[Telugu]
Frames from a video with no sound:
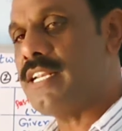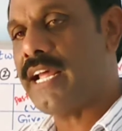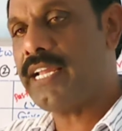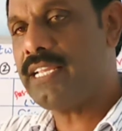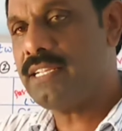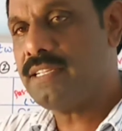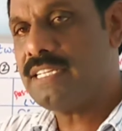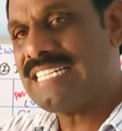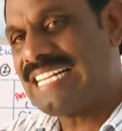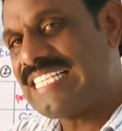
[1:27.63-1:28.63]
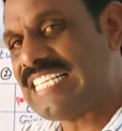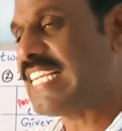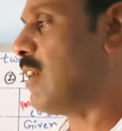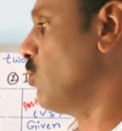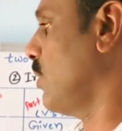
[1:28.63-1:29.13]
డ్రై
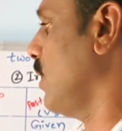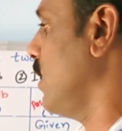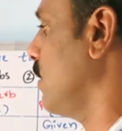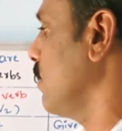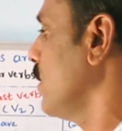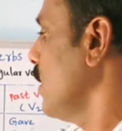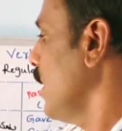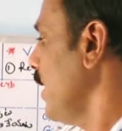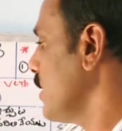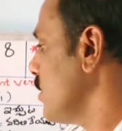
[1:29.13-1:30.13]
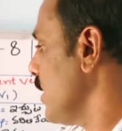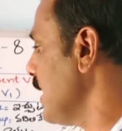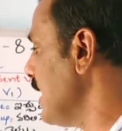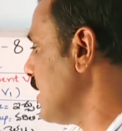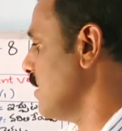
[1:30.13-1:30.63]
డ్రయింగ్ అవుతుంది అన్నట్టు నెక్స్ట్
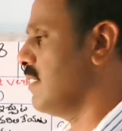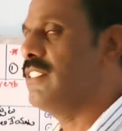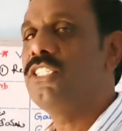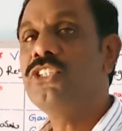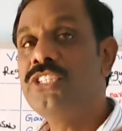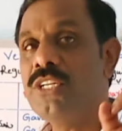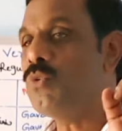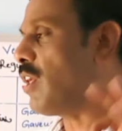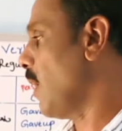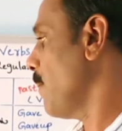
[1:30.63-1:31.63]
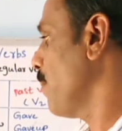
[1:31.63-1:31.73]
ఈట్ తినుట